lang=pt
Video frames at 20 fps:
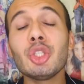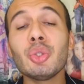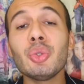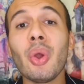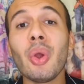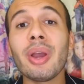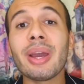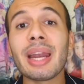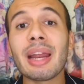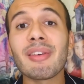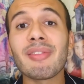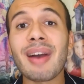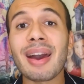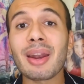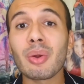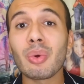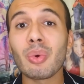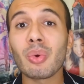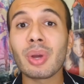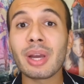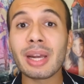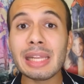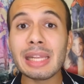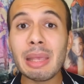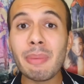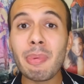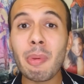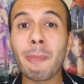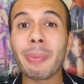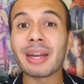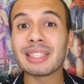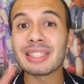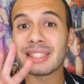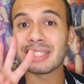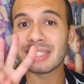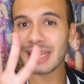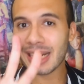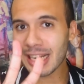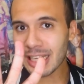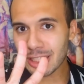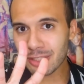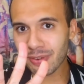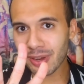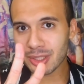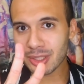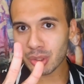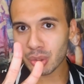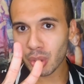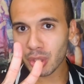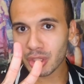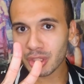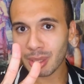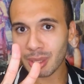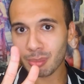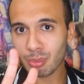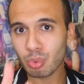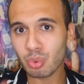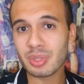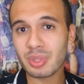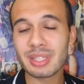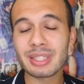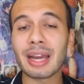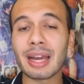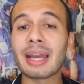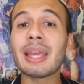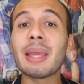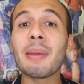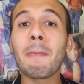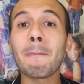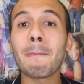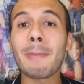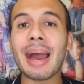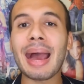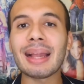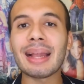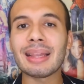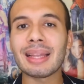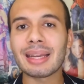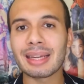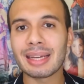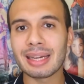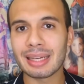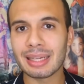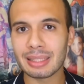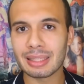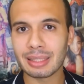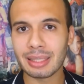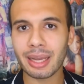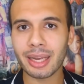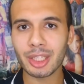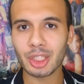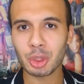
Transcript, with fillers: e Júnior gravaram clipe para as três versões da música em Málaga, na